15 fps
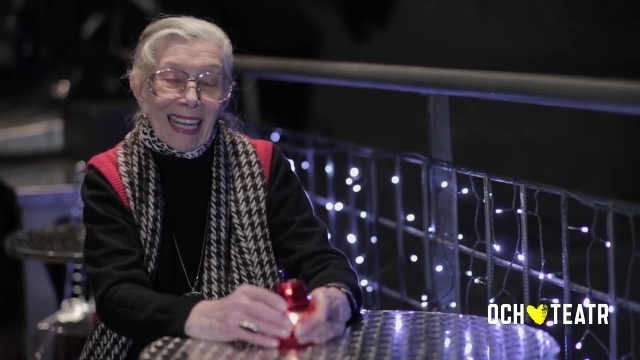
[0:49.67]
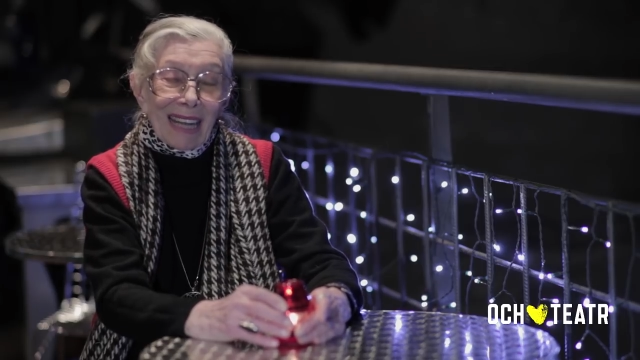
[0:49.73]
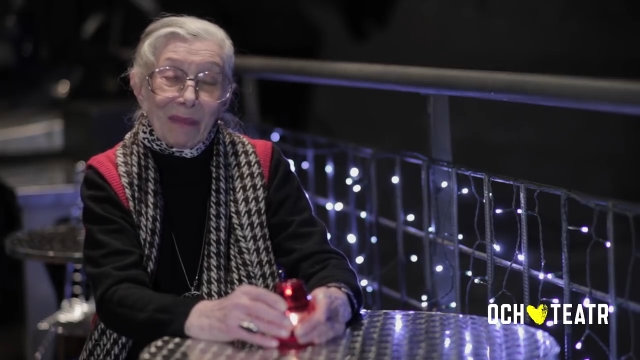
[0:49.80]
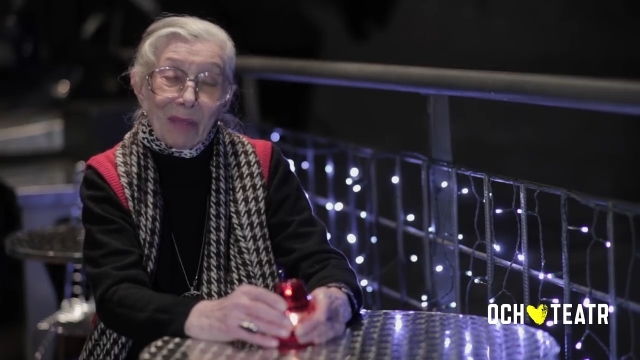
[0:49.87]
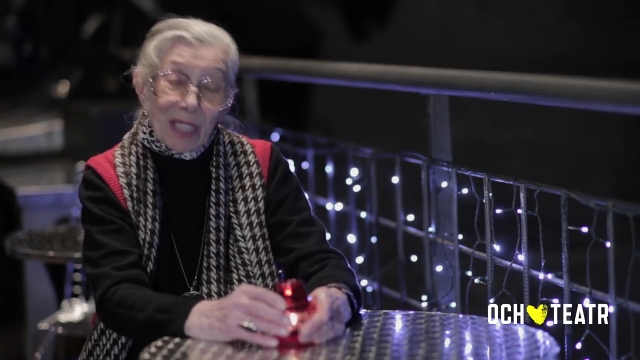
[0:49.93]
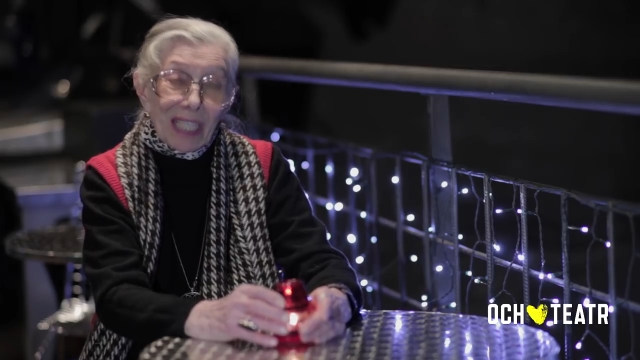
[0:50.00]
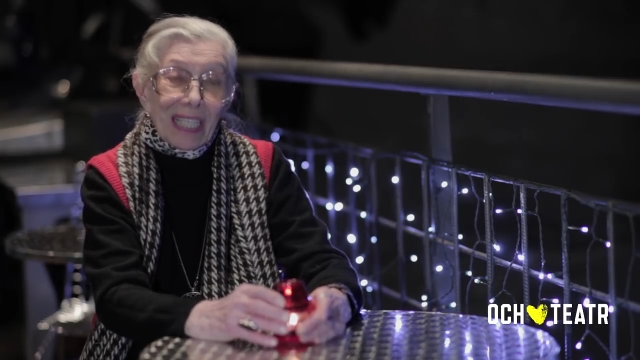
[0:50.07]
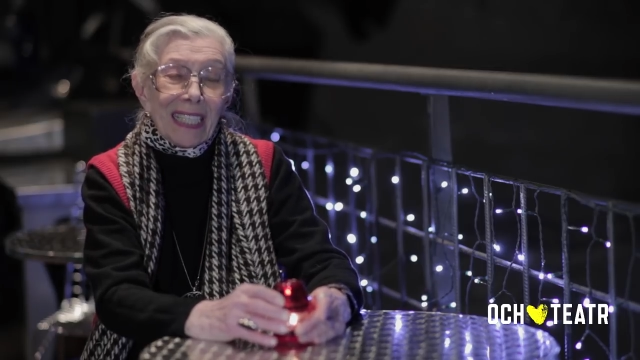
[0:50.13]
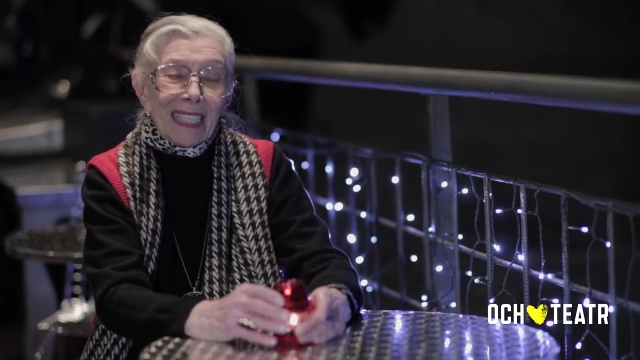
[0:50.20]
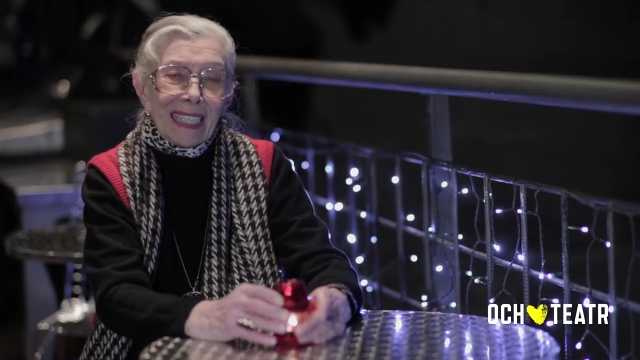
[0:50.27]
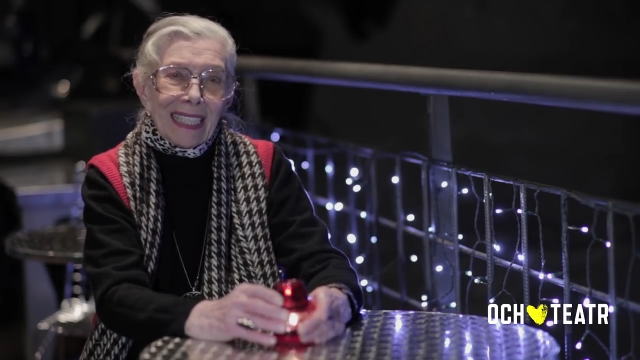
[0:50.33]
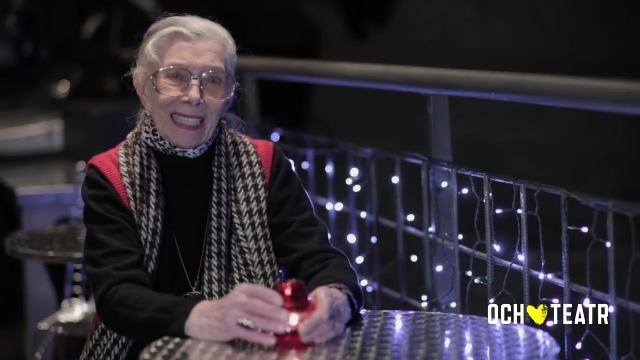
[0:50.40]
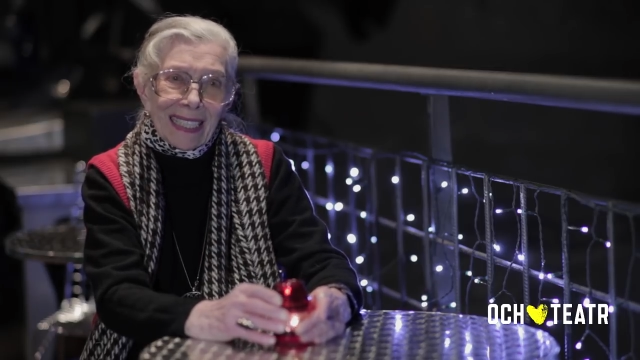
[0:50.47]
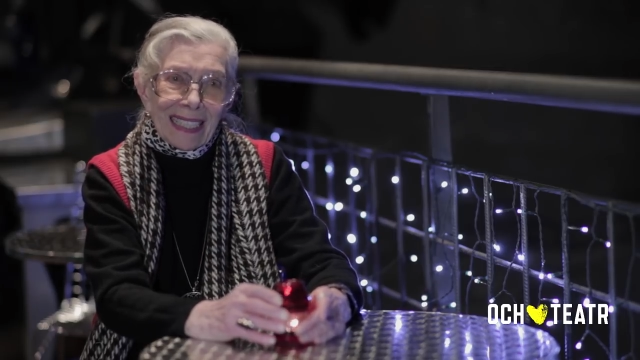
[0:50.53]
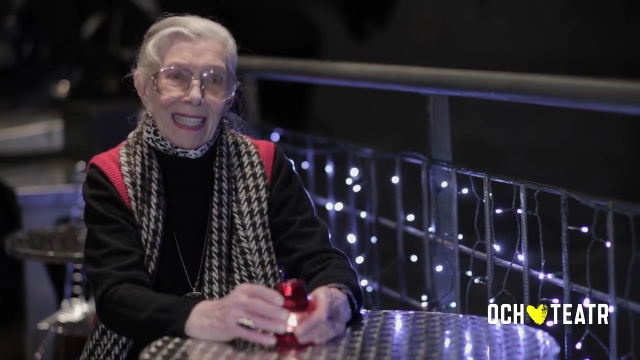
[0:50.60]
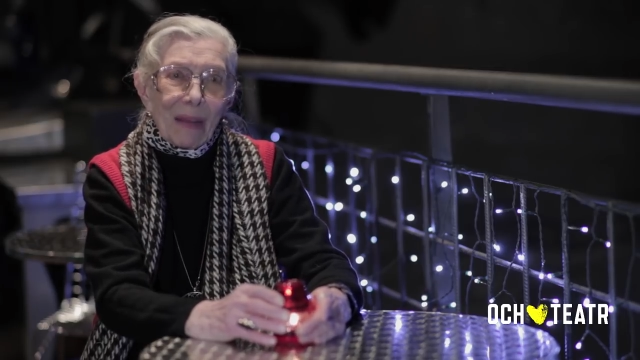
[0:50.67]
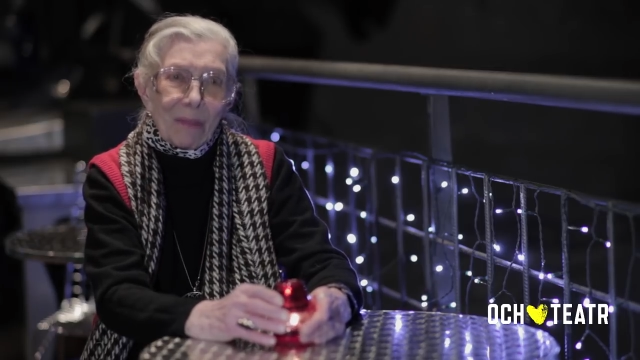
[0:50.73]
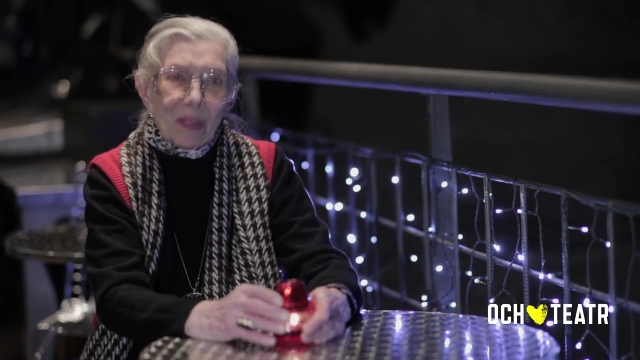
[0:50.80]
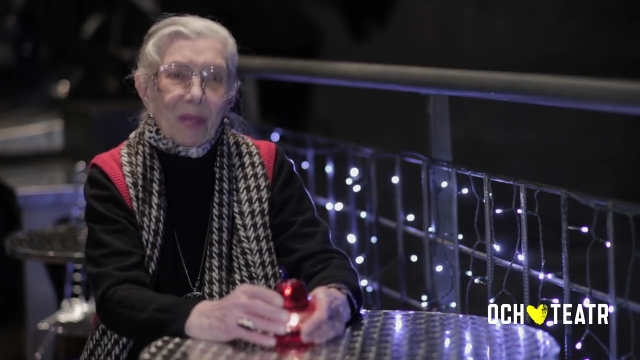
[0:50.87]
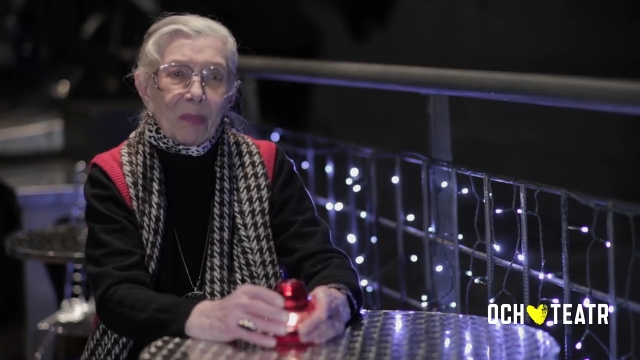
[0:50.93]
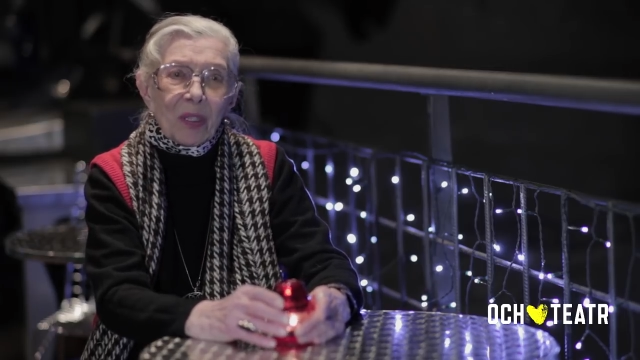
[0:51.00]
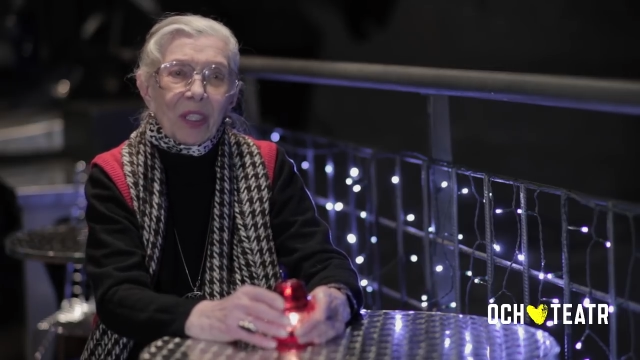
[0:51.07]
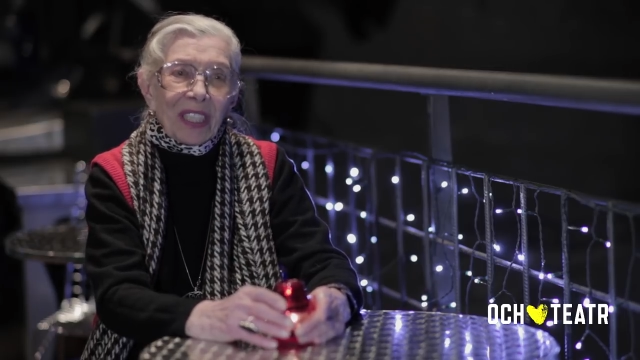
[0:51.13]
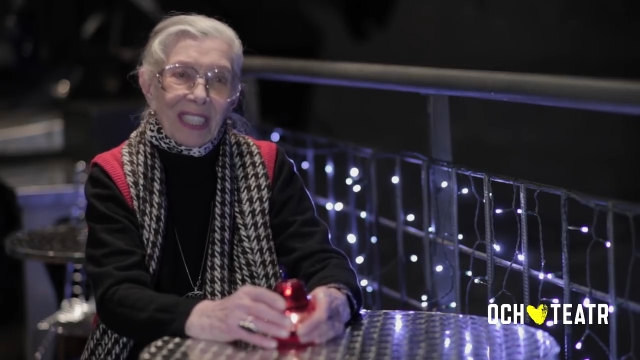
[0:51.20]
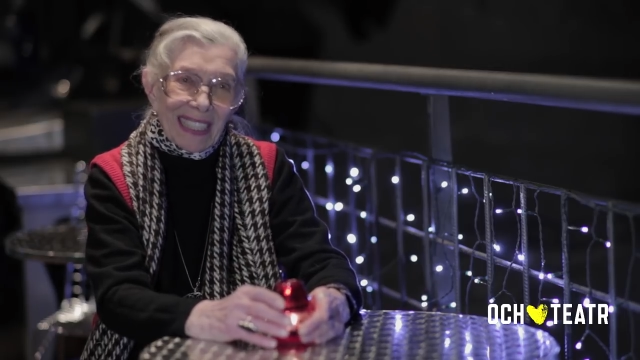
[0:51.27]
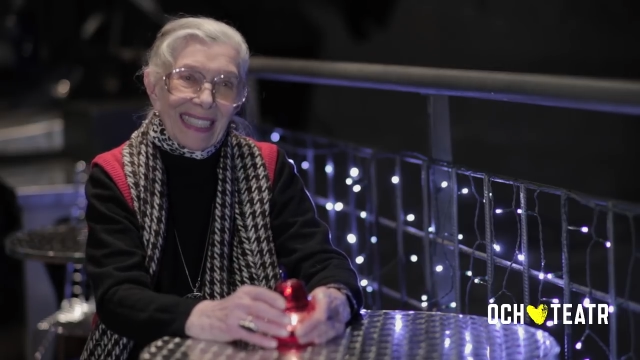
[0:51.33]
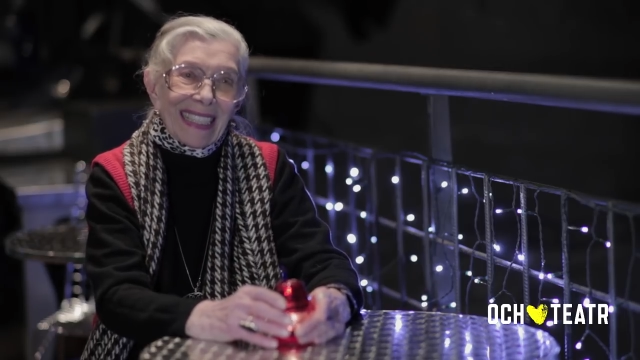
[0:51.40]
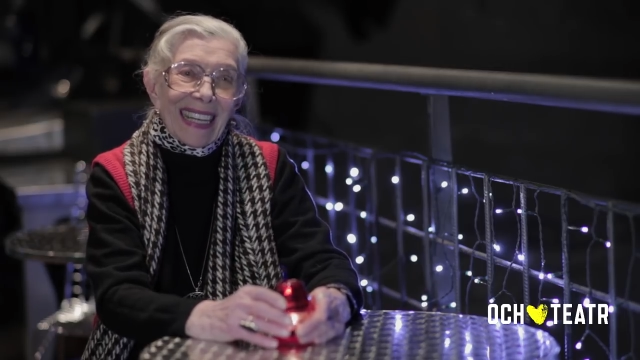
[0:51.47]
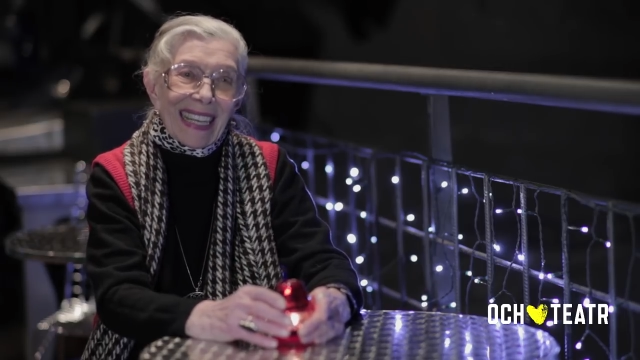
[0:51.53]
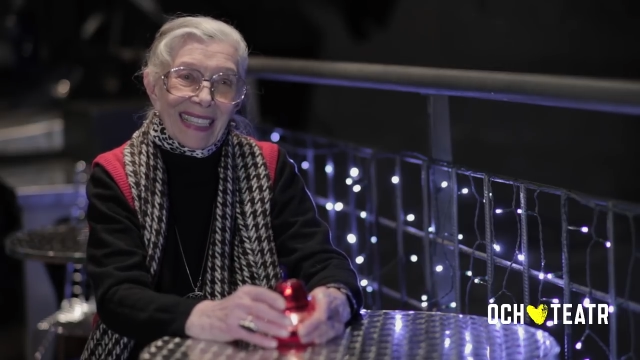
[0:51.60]
Myślę, że jest dla mnie
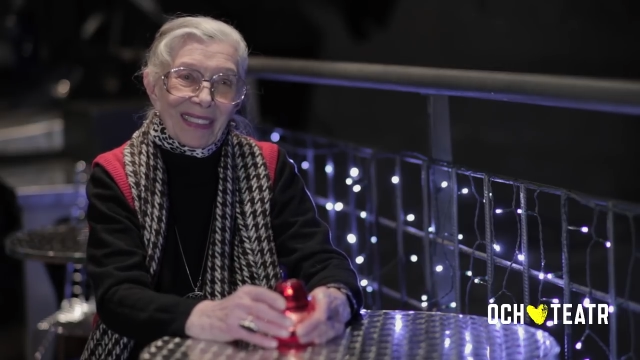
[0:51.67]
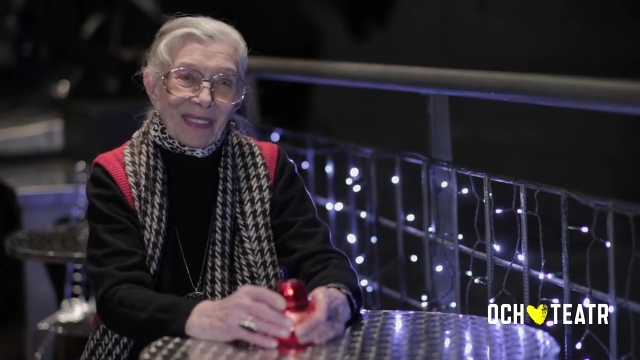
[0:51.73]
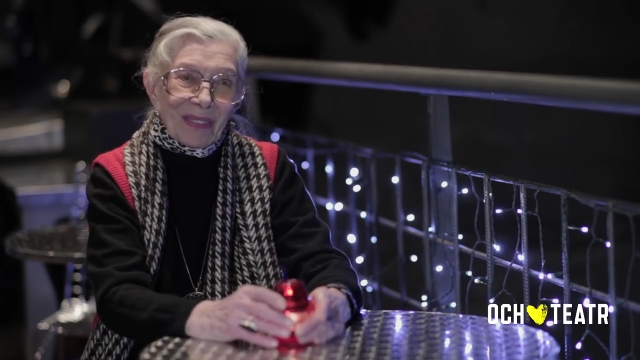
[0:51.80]
przychylna.